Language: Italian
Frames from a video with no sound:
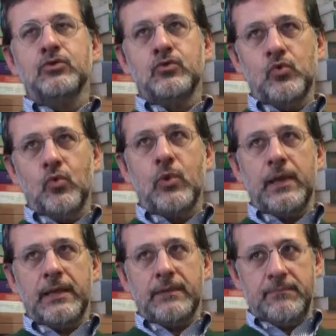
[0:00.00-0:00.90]

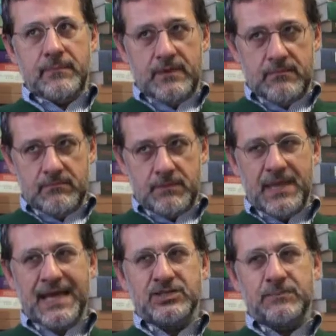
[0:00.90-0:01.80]
Dunque, mi
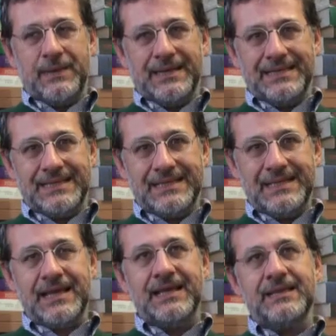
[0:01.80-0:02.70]
piace
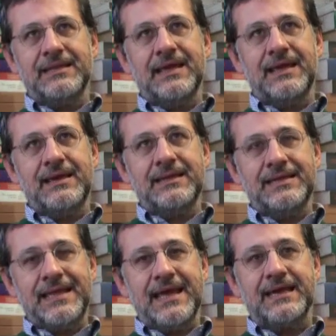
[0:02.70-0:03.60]
partire
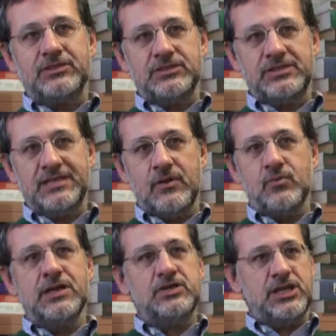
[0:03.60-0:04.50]
dall'idea che ci sia
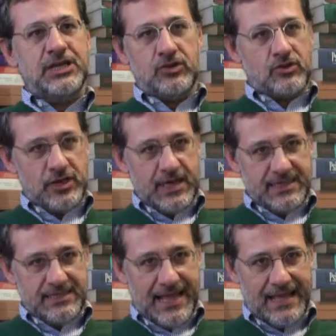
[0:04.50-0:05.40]
una
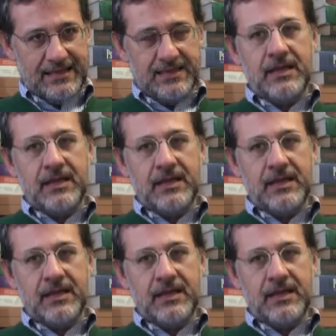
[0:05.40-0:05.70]
genitorialità,